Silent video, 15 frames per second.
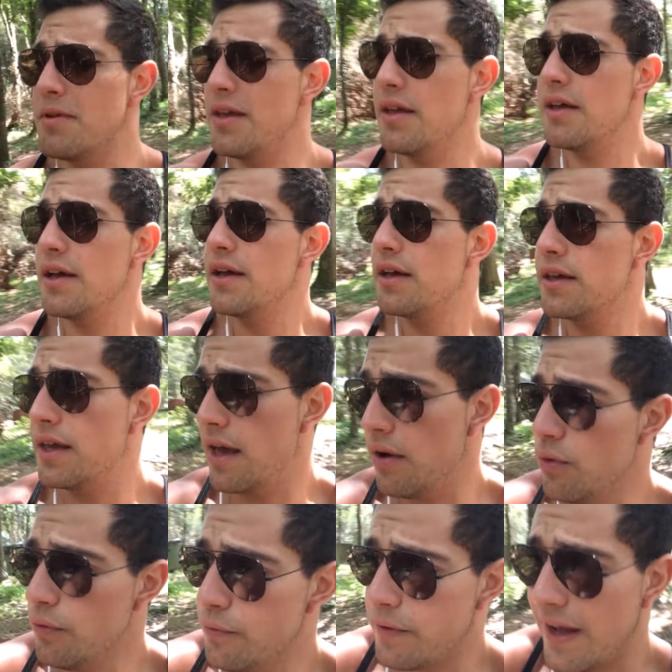mim, que é
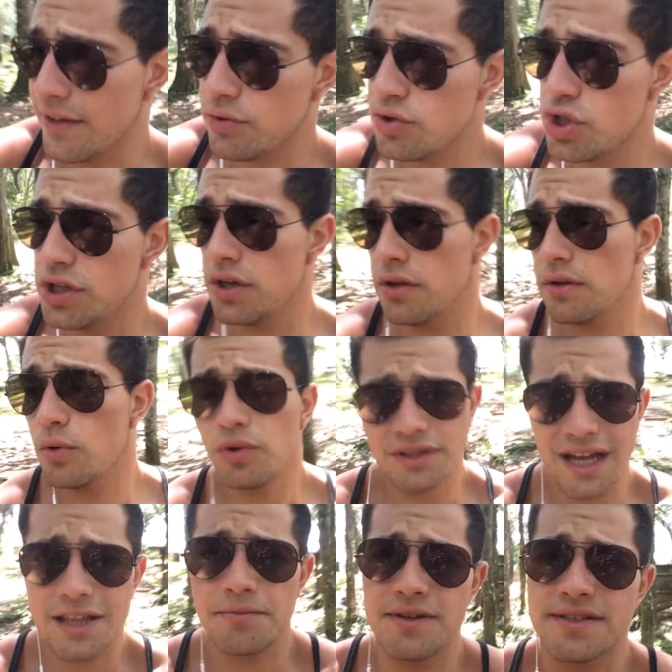o fato de
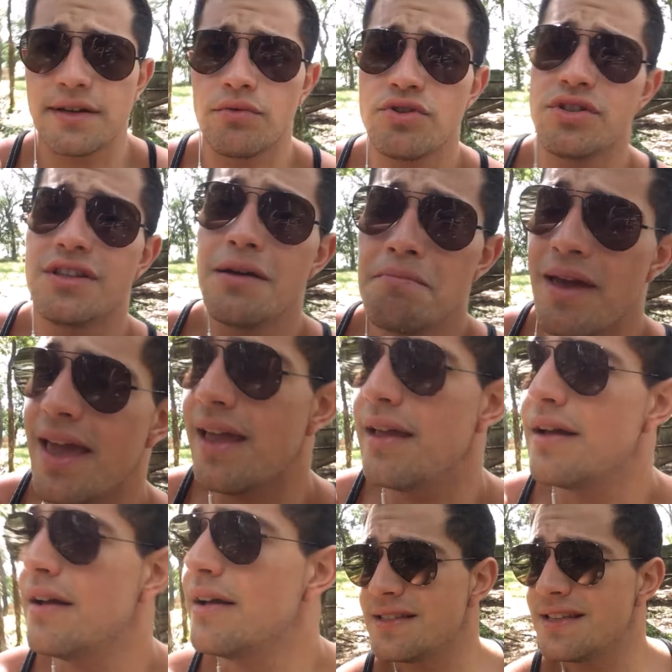cuidar da minha saúde também,
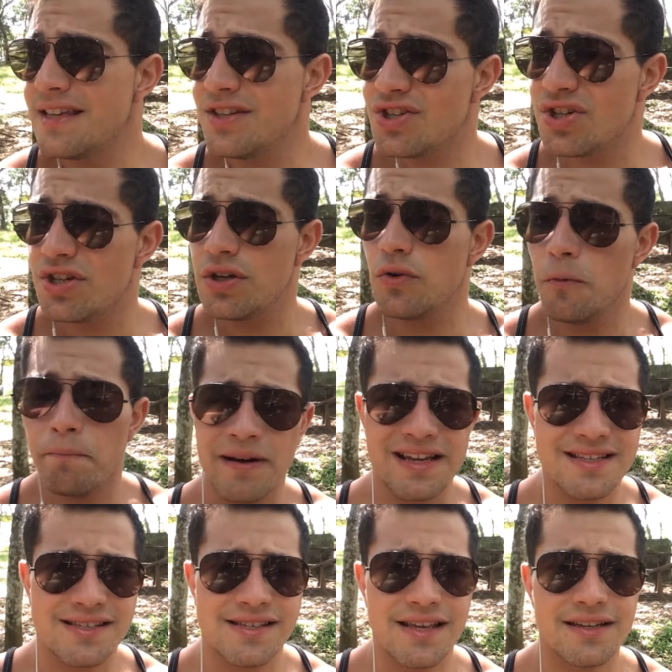sentir o
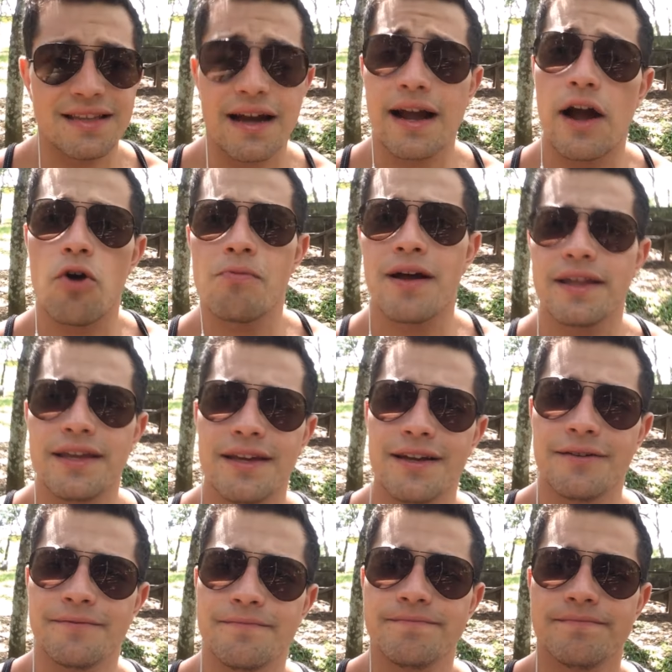prazer da
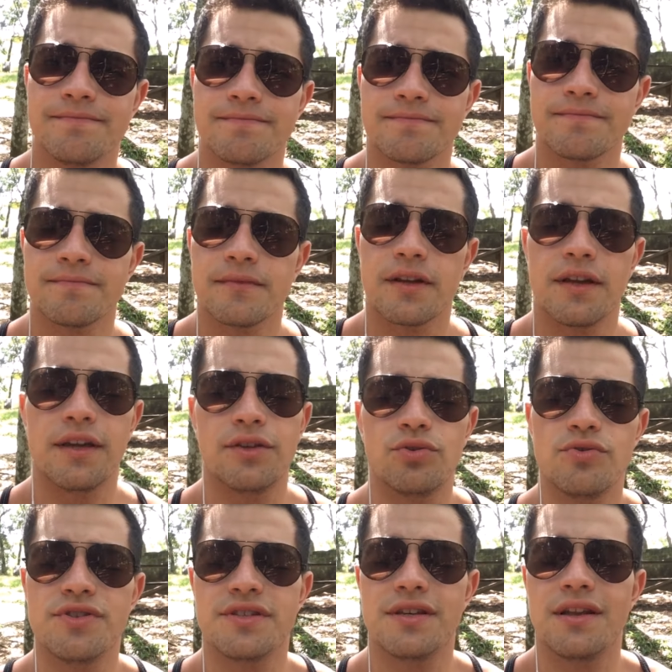calmaria e
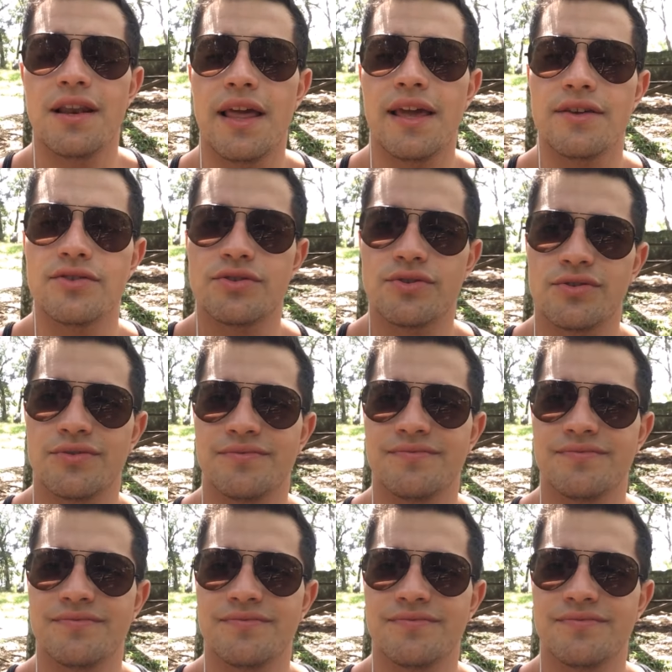do silêncio